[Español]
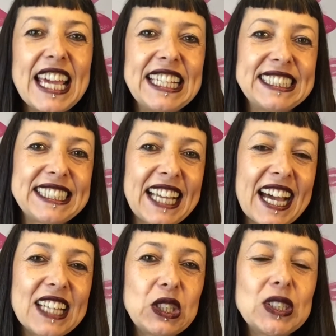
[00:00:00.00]
Este
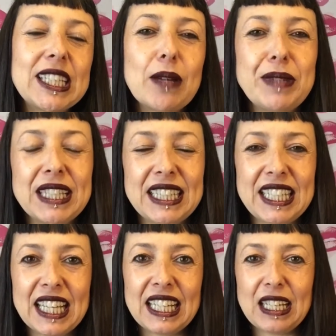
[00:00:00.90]
gato también
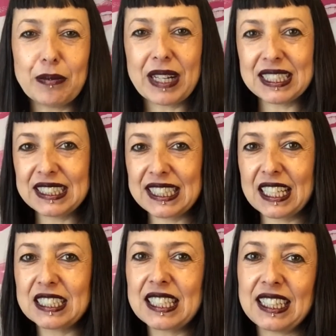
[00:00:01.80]
tiene
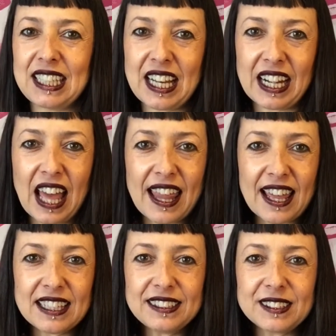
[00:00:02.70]
manchas
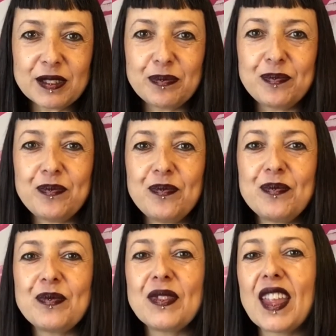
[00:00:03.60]
atigradas
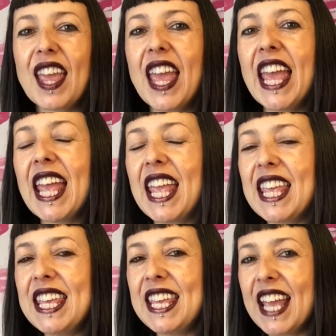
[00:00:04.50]

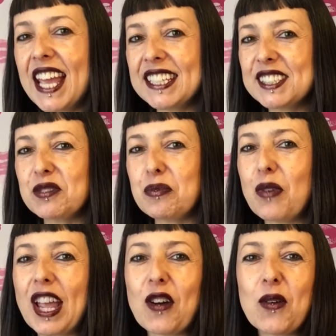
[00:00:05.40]
y es
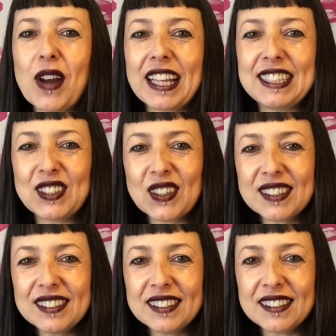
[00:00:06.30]
muy
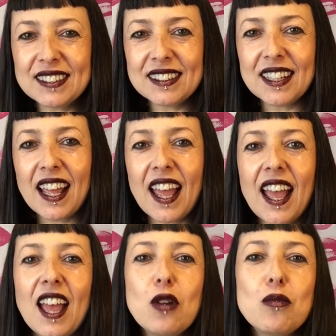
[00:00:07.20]
juguetón,
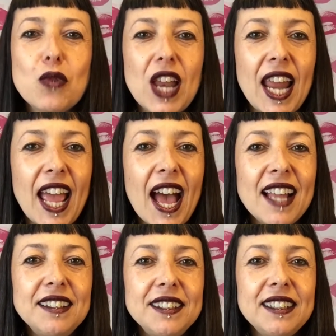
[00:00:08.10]
muy
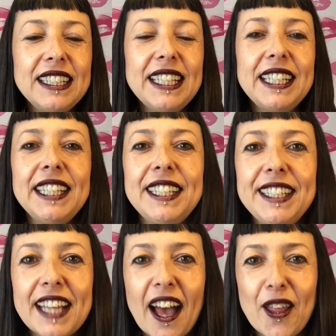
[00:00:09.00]
leal
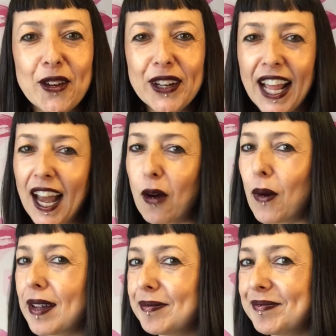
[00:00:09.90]
y adora el
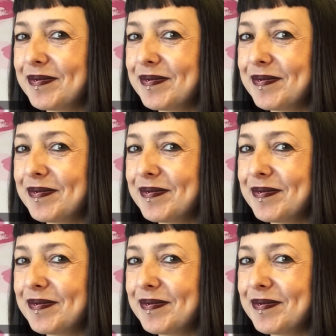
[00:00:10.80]
agua.